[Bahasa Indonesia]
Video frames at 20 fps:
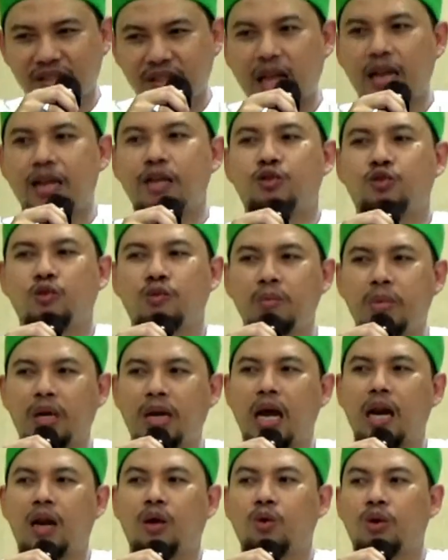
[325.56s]
dari
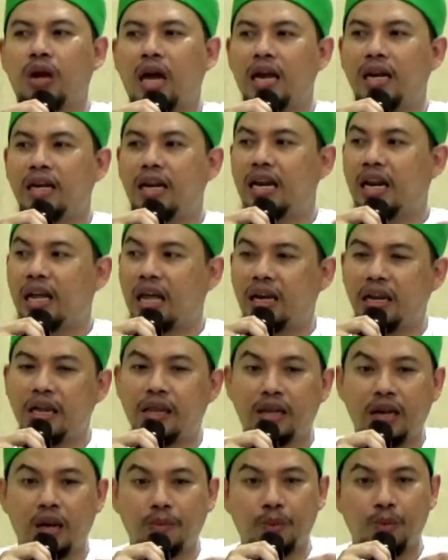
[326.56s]
sumber Al-Quran dan
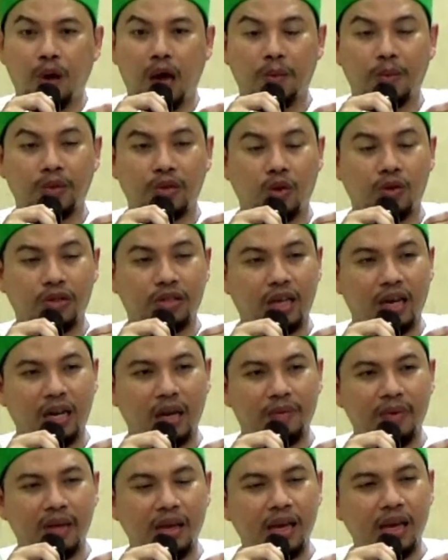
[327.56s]
hadis Nabi Muhammad
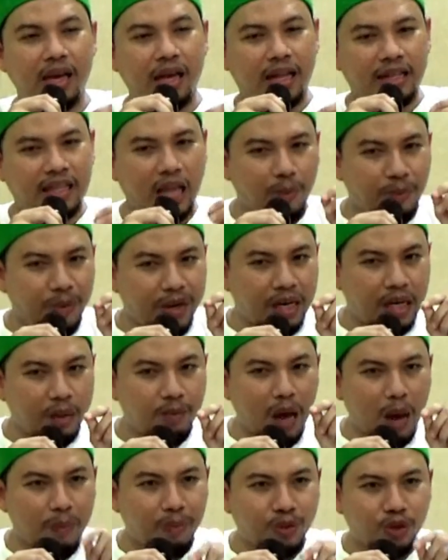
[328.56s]
SAW. Tapi
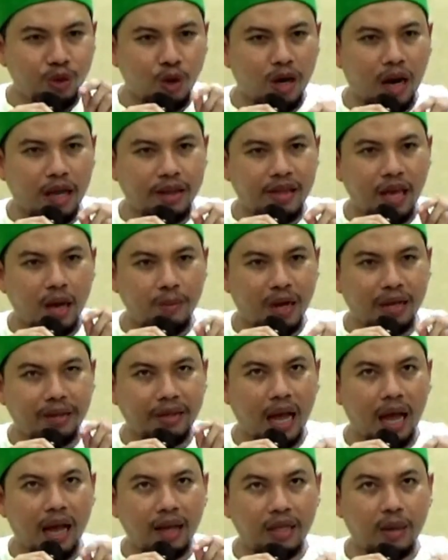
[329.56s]
di bab sholat jamaah
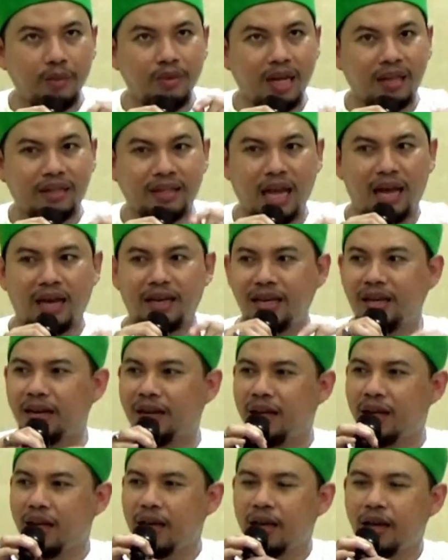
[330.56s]
ta'adim dan
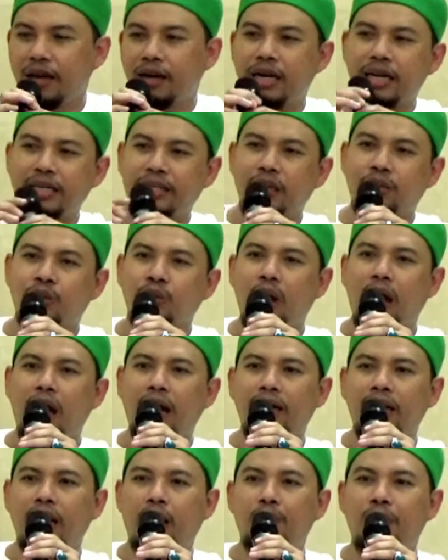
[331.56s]
takhir, di situ
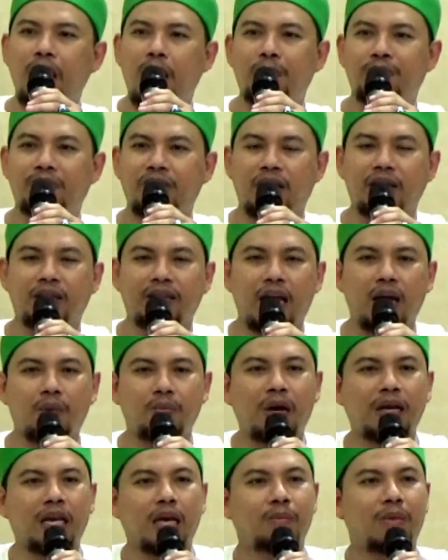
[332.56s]
ada bab
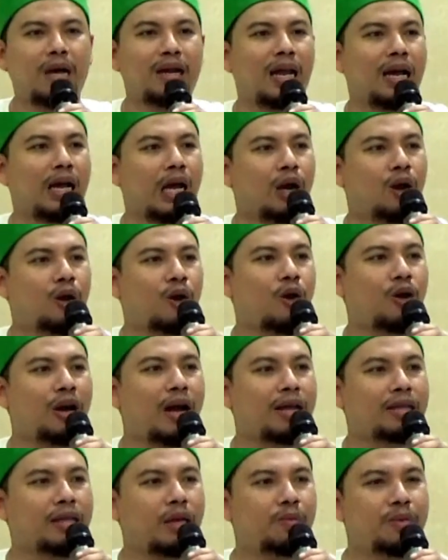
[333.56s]
tentang bagaimana kalau
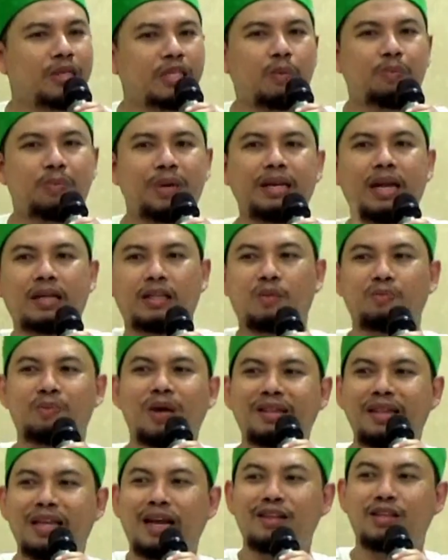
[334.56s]
orangnya bisa pindah
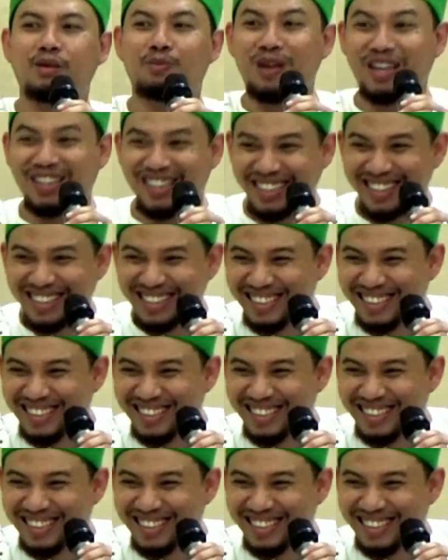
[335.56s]
tempat dengan cepat.